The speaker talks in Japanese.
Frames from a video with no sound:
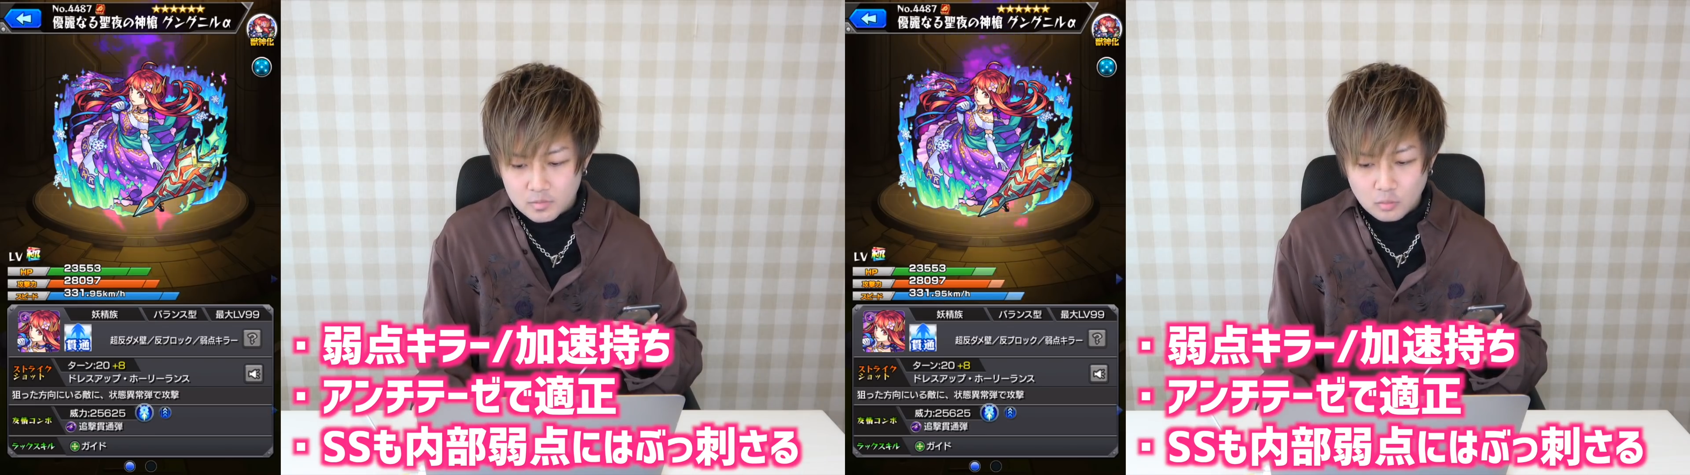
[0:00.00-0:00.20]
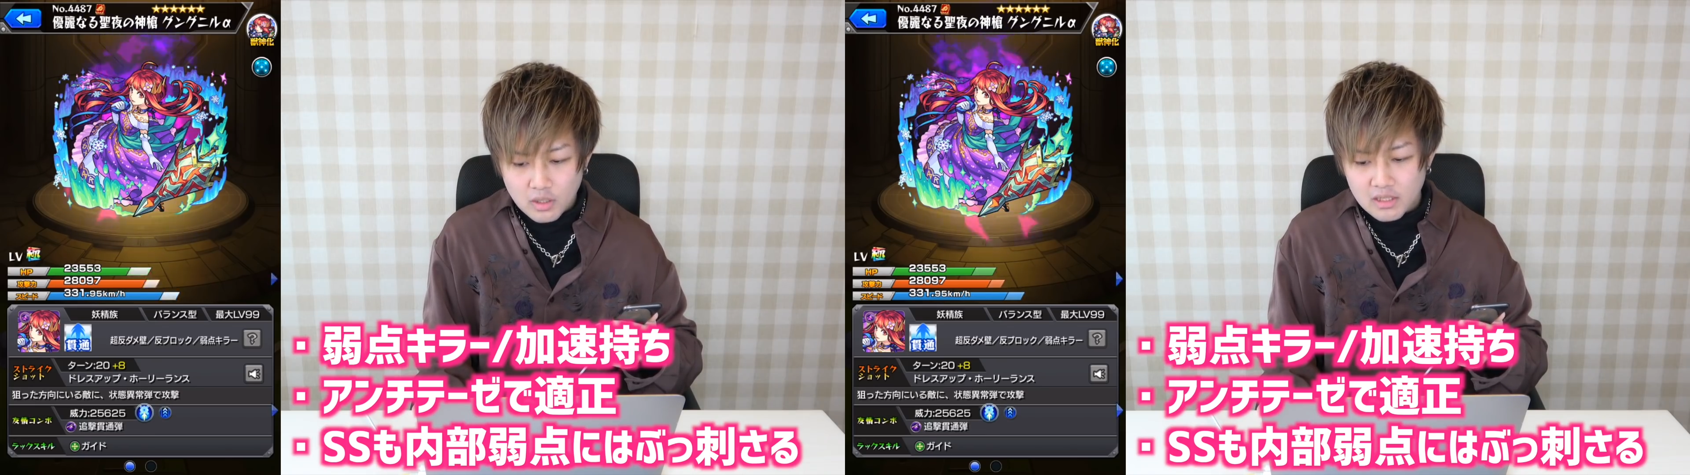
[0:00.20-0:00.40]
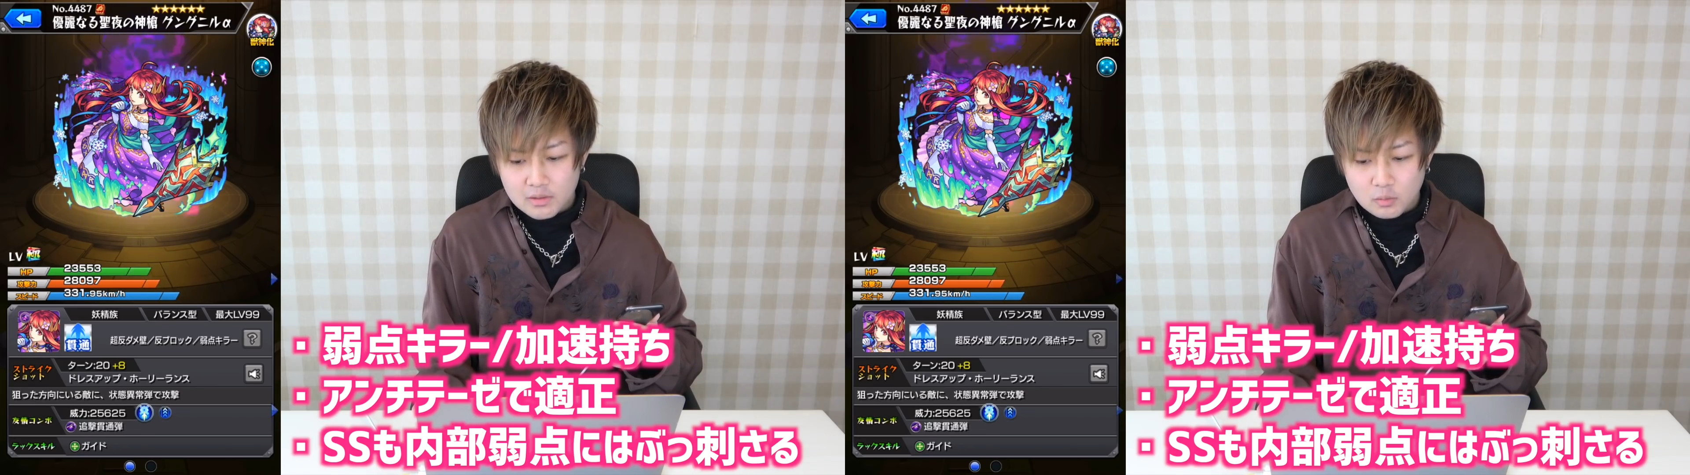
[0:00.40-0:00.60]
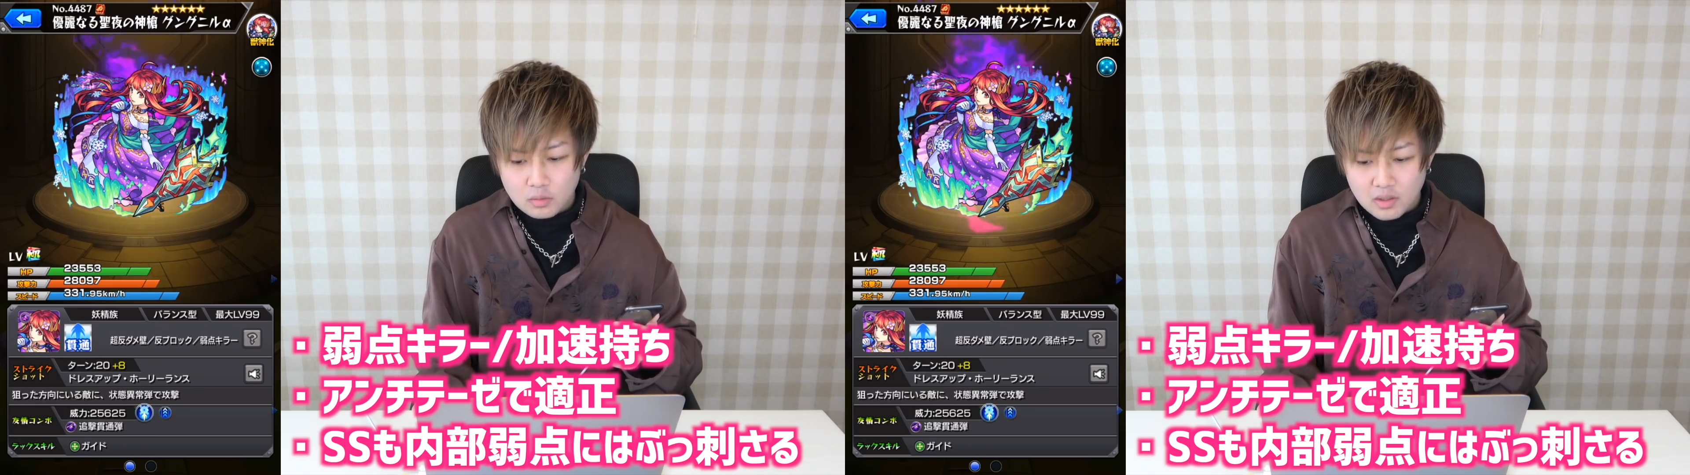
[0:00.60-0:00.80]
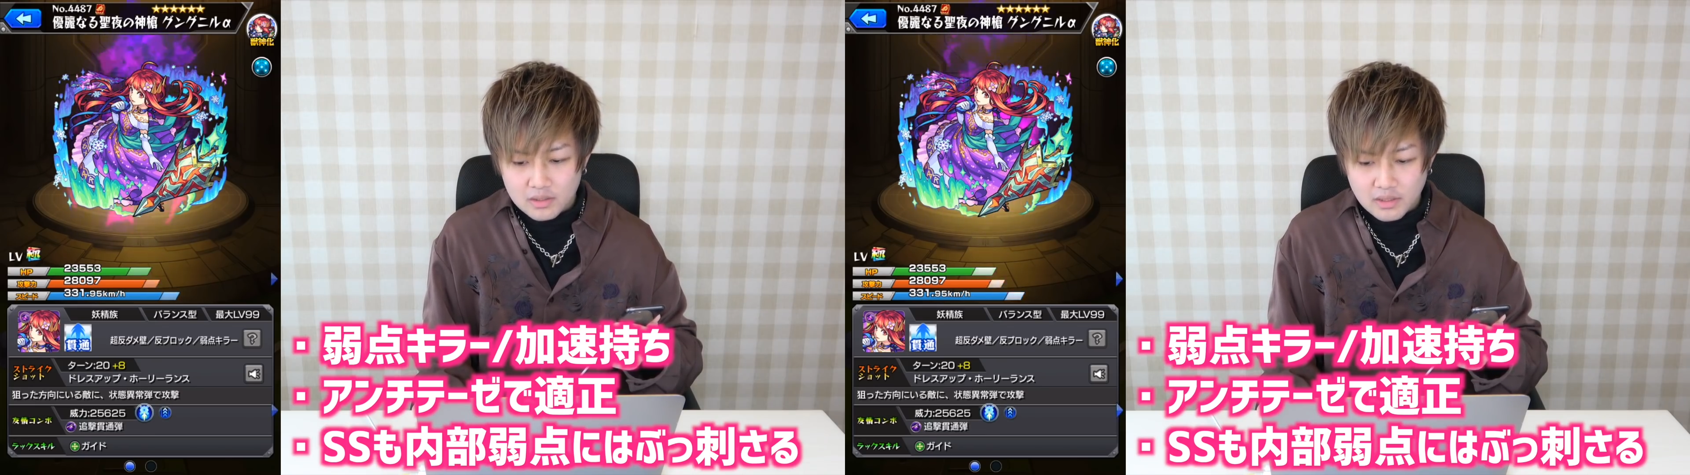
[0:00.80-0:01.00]
動けないとこ
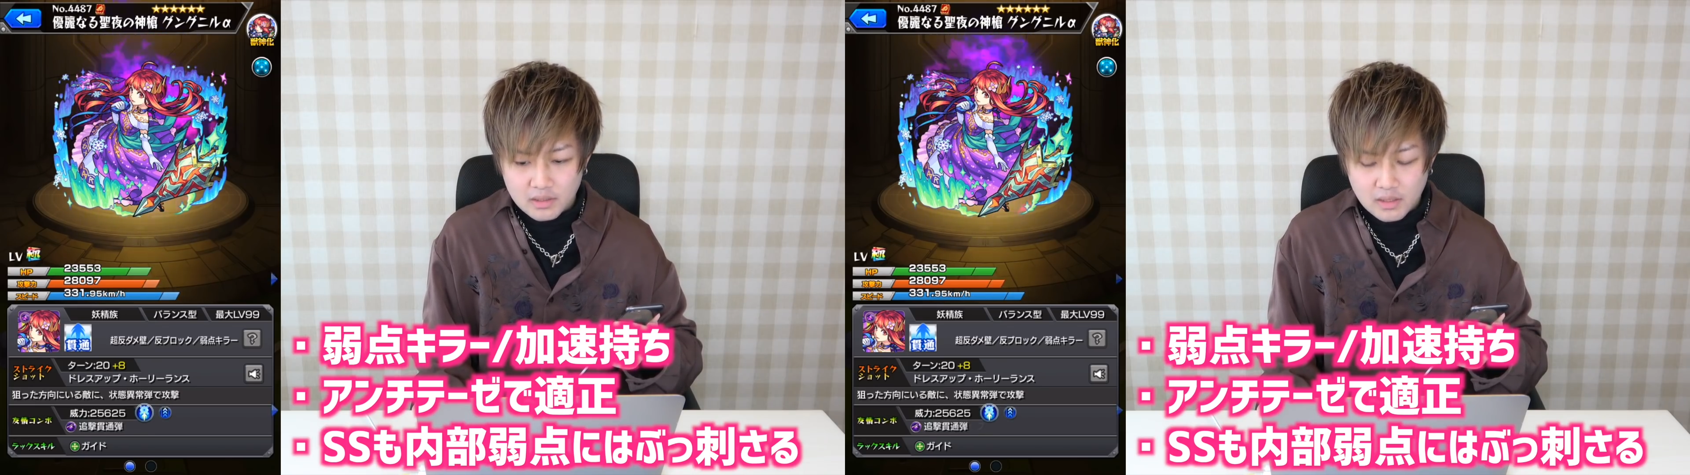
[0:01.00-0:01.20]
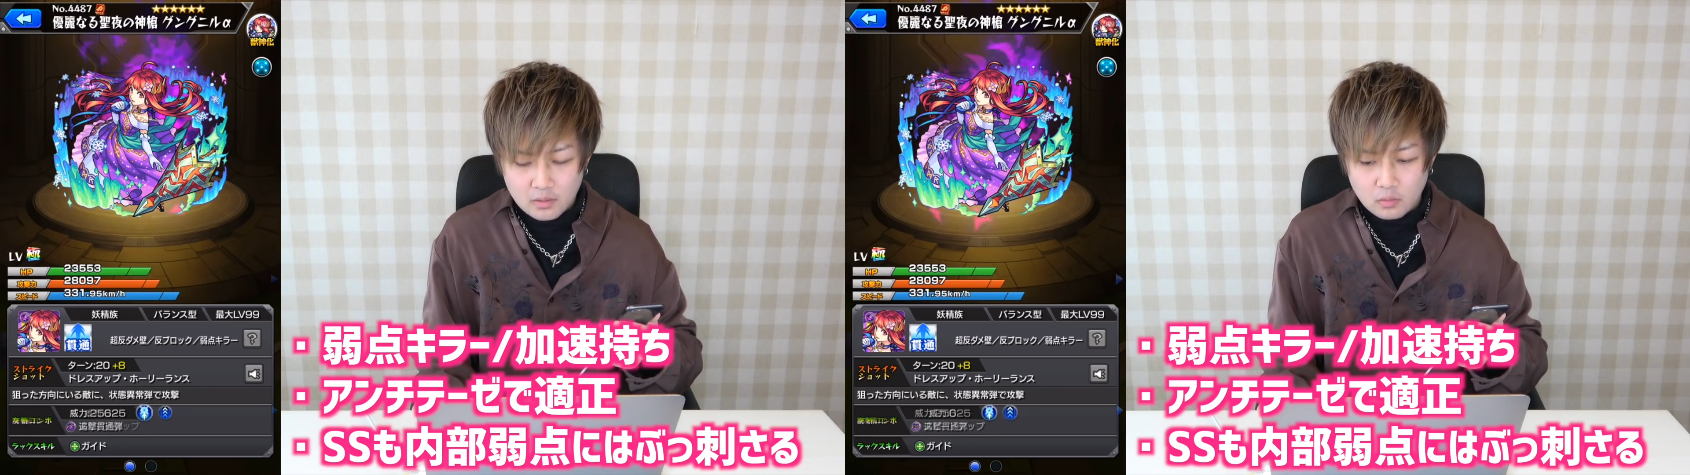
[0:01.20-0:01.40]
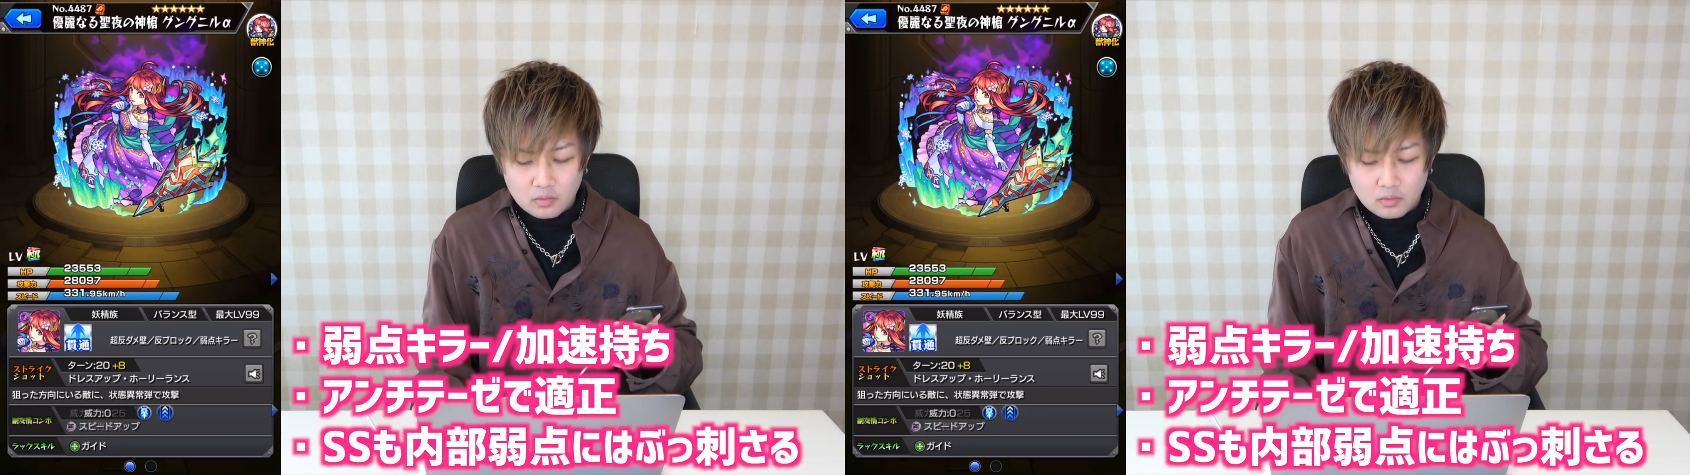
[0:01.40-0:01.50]
ろがね結